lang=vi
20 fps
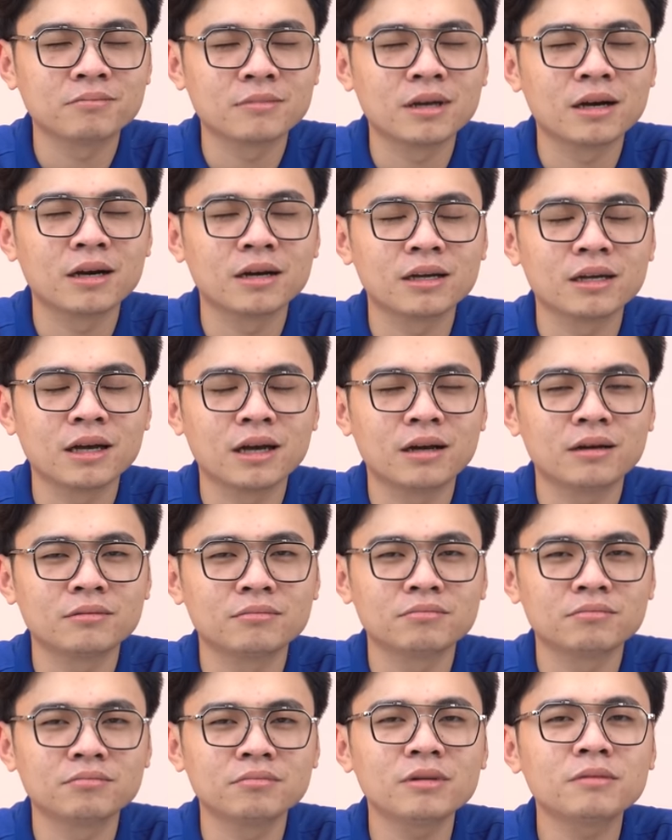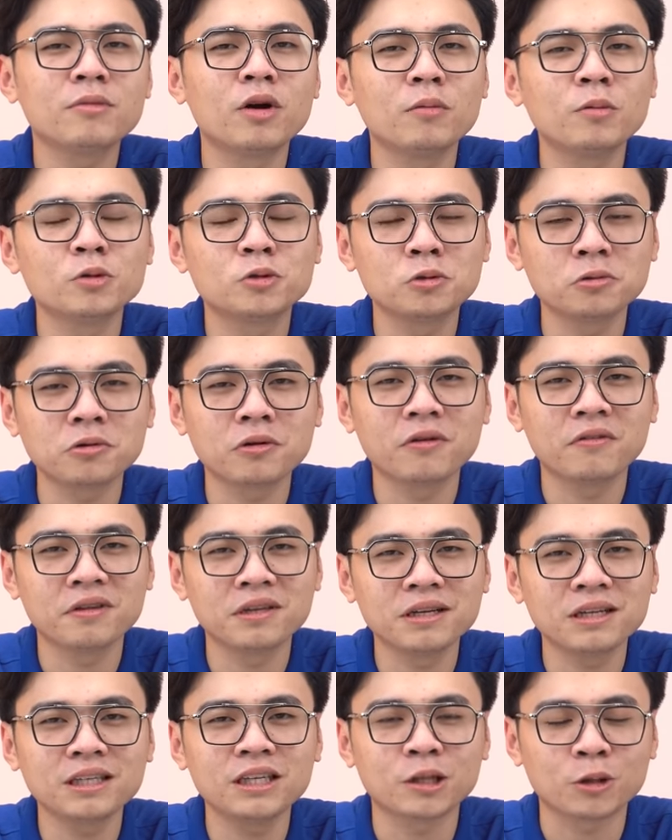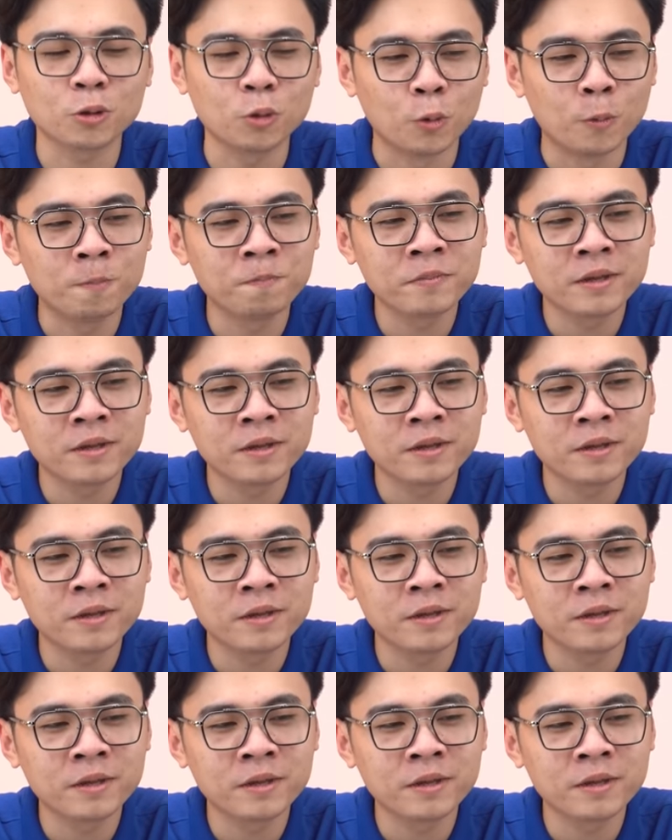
hơi bức bối một chút đối với những nhiệt thủ.